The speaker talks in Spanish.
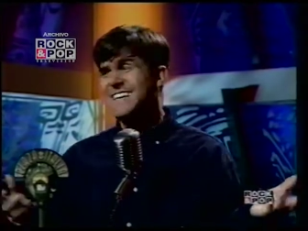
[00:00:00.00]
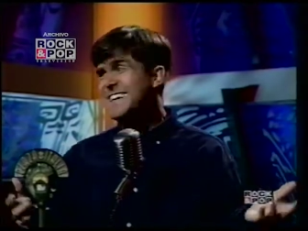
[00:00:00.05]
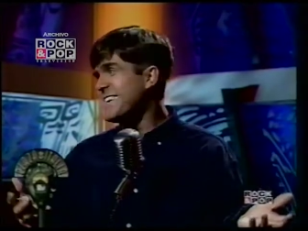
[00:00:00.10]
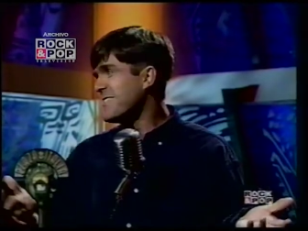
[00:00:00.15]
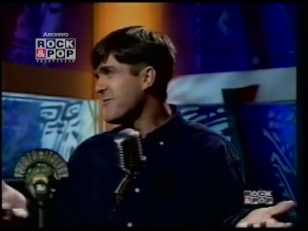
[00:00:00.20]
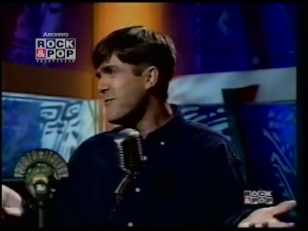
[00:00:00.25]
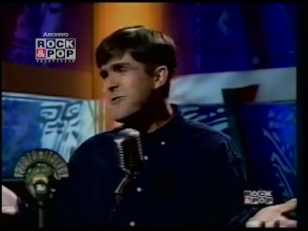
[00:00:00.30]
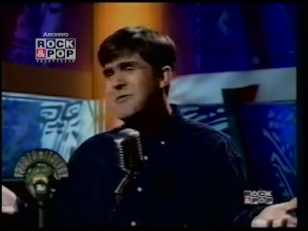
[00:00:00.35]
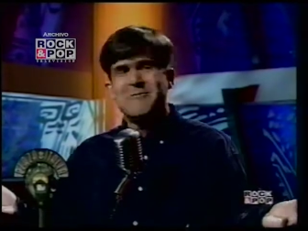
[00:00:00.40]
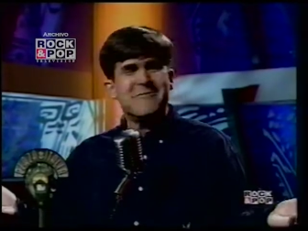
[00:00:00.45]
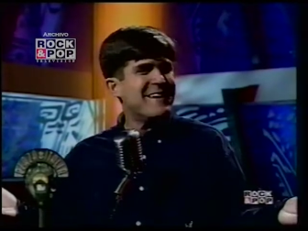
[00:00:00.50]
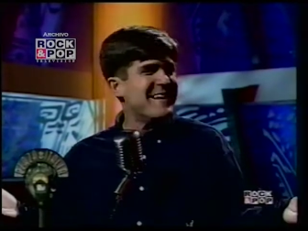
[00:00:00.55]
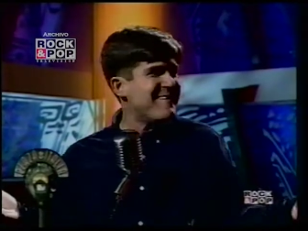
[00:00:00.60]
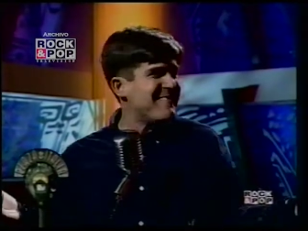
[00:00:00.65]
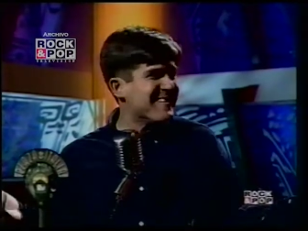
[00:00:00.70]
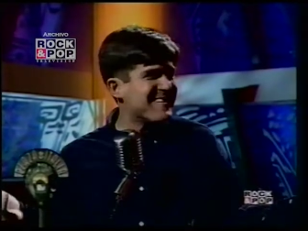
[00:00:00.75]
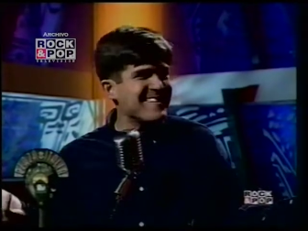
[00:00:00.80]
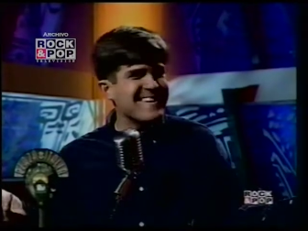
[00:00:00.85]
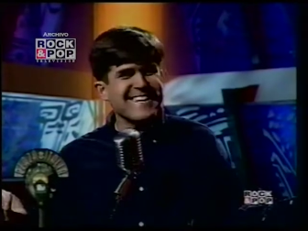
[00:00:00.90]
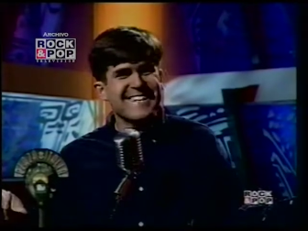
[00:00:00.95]
Y todos nos
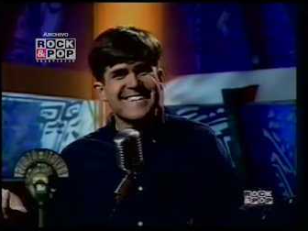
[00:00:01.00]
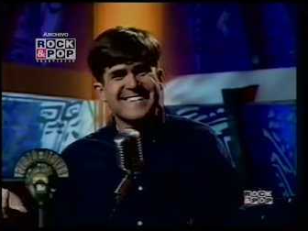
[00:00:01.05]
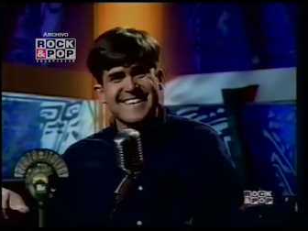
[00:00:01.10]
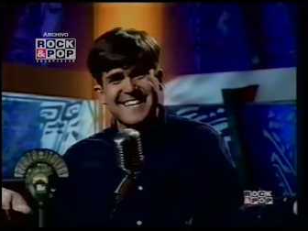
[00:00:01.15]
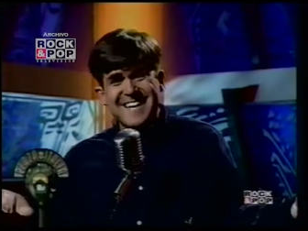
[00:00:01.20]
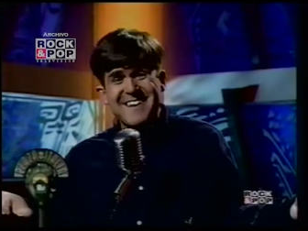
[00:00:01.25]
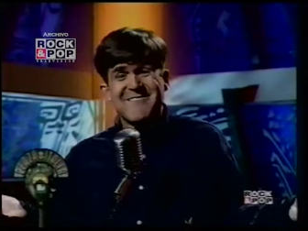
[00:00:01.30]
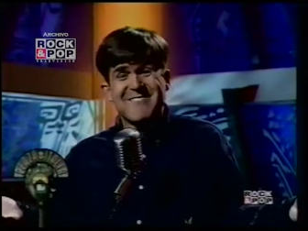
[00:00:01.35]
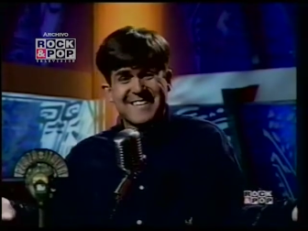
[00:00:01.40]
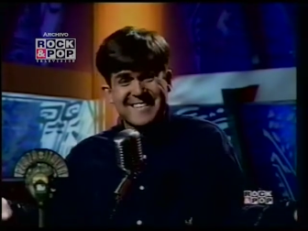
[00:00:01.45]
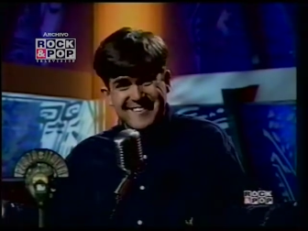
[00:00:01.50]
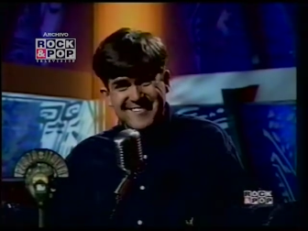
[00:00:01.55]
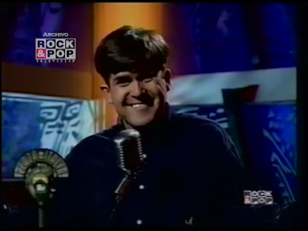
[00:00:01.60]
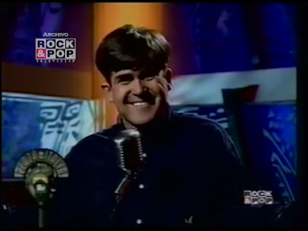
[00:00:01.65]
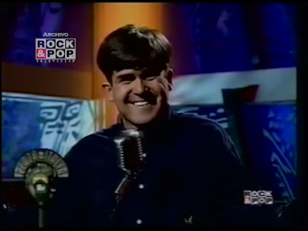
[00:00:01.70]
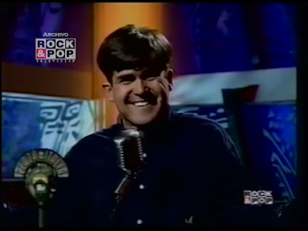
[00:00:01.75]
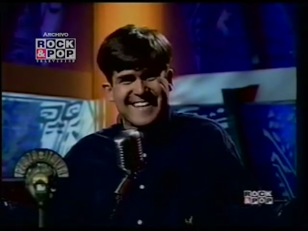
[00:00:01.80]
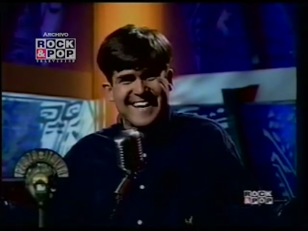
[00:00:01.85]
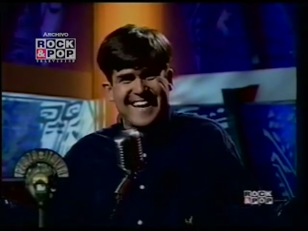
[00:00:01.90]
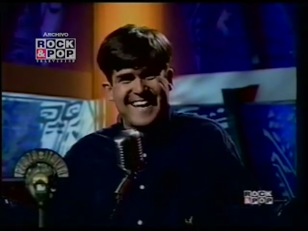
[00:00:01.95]
miramos así, se llama
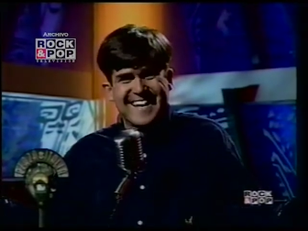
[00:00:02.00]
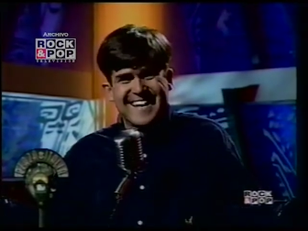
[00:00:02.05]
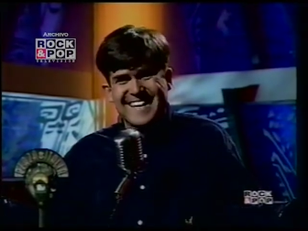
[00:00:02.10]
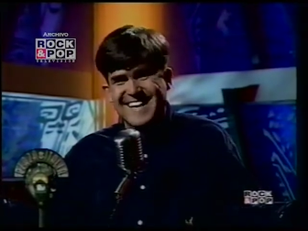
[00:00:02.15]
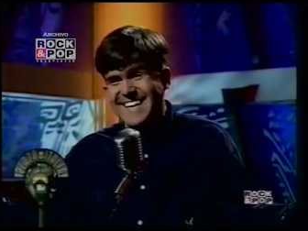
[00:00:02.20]
Chucha.